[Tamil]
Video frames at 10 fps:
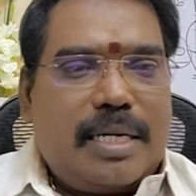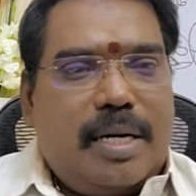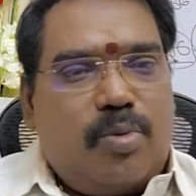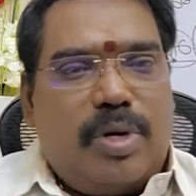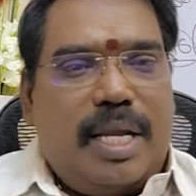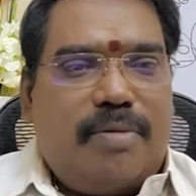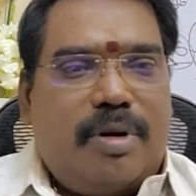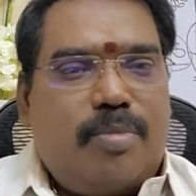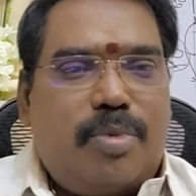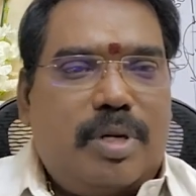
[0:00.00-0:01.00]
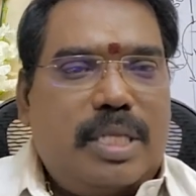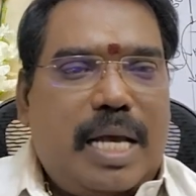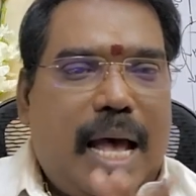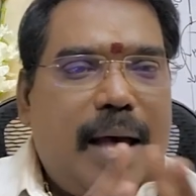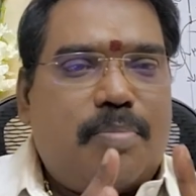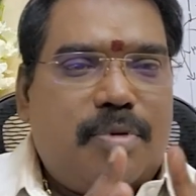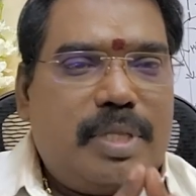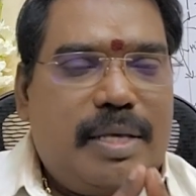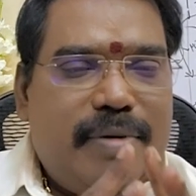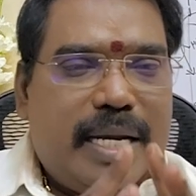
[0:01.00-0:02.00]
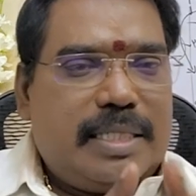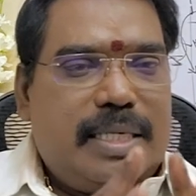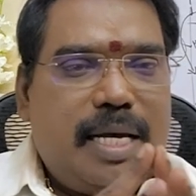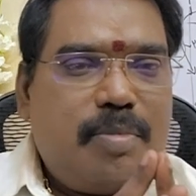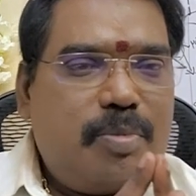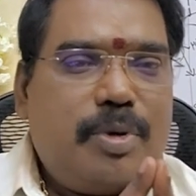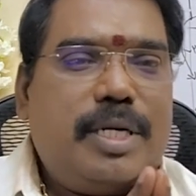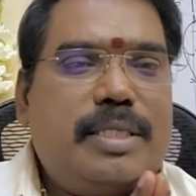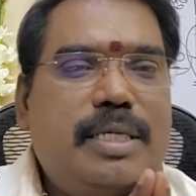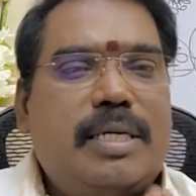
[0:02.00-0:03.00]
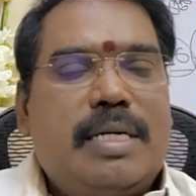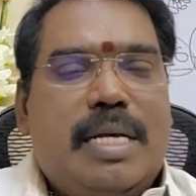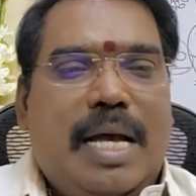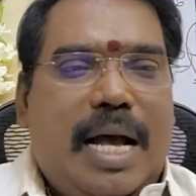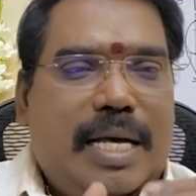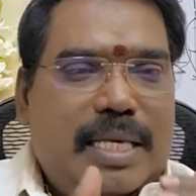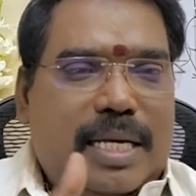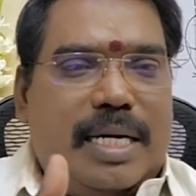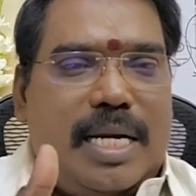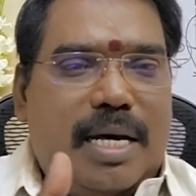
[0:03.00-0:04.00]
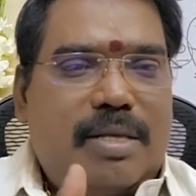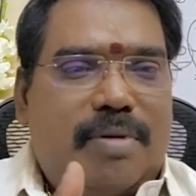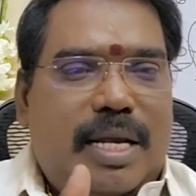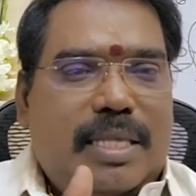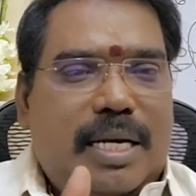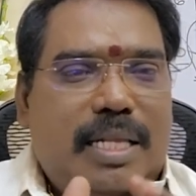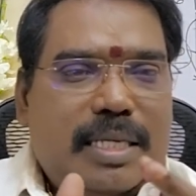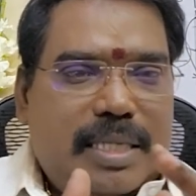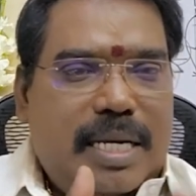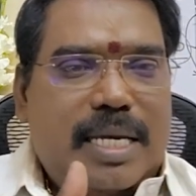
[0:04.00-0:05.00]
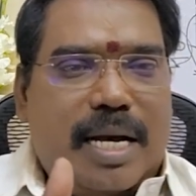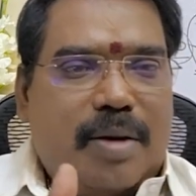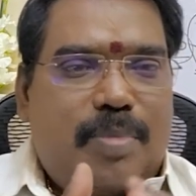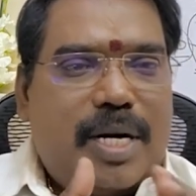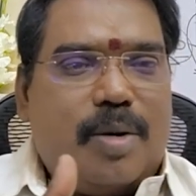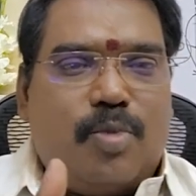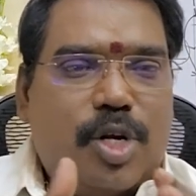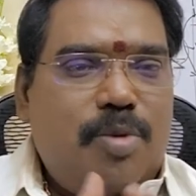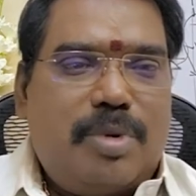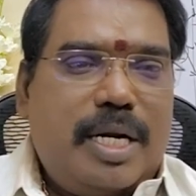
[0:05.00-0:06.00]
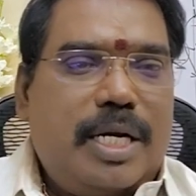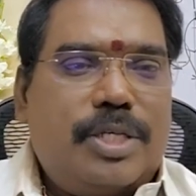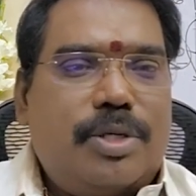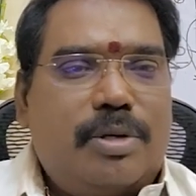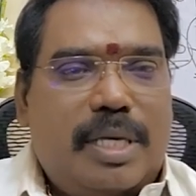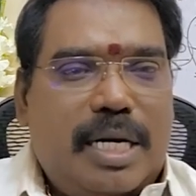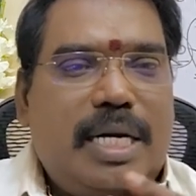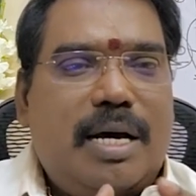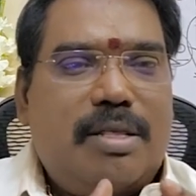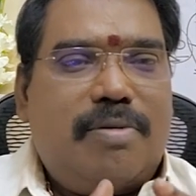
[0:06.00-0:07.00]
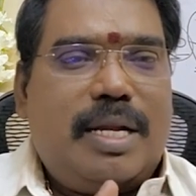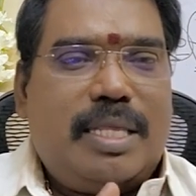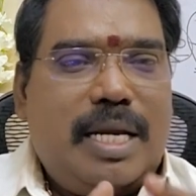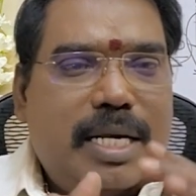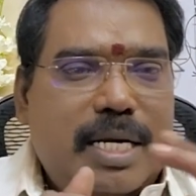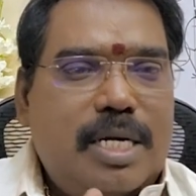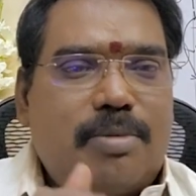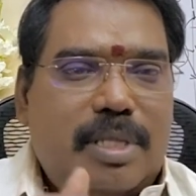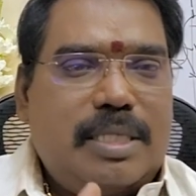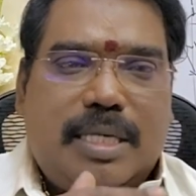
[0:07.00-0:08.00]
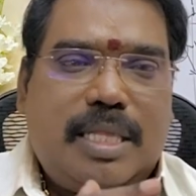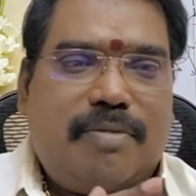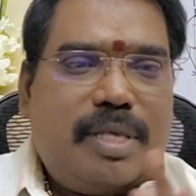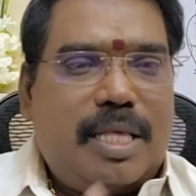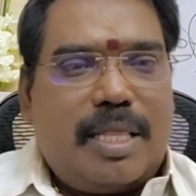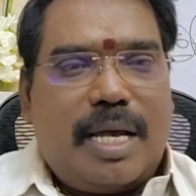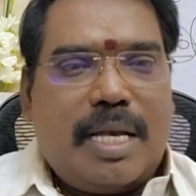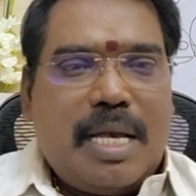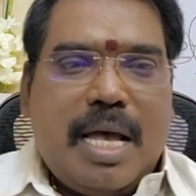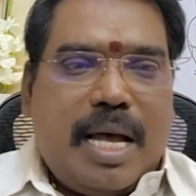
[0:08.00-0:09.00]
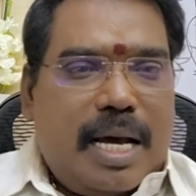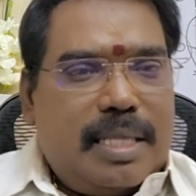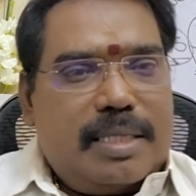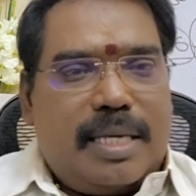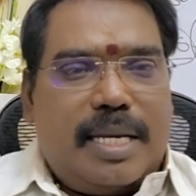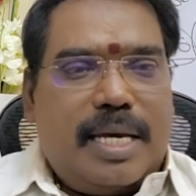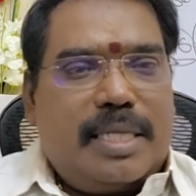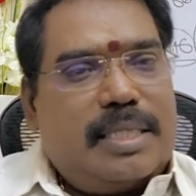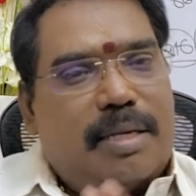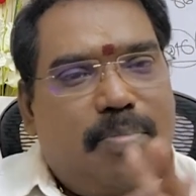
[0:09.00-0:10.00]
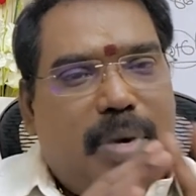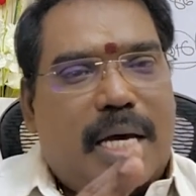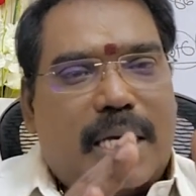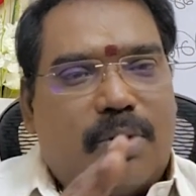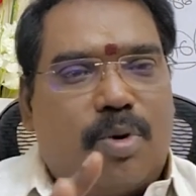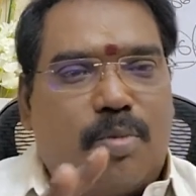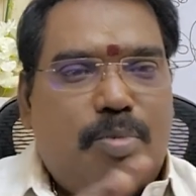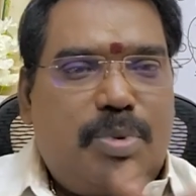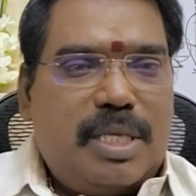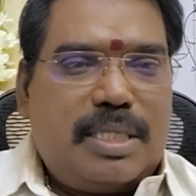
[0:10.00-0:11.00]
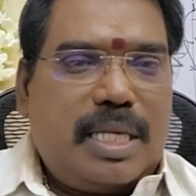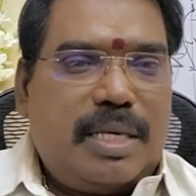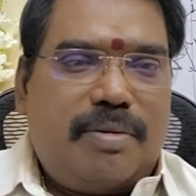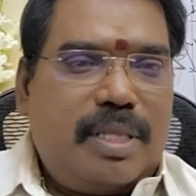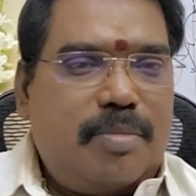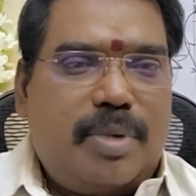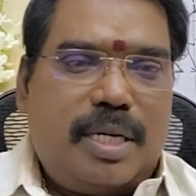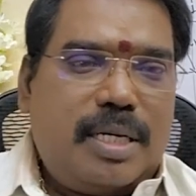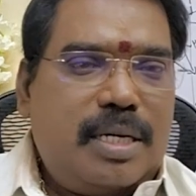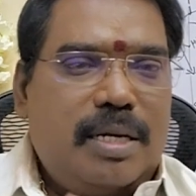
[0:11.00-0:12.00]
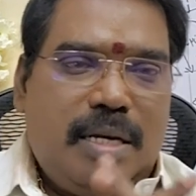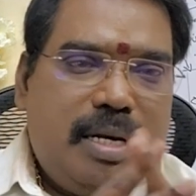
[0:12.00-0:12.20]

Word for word: ஆட்கள் உள்ளே வரும் பொழுது ஆப் வந்து வேலை செய்யாமல் போயிடுச்சு அது இரண்டாவது வாரத்தில் அதை சரியாக பண்ண முடியும்னு நினச்சோம் இரண்டாவது வாரத்தில் எழுபது சதவீதம் தான் அது சரியாச்சு பாக்கி ஒரு முப்பது சதவீதம் பேருக்கு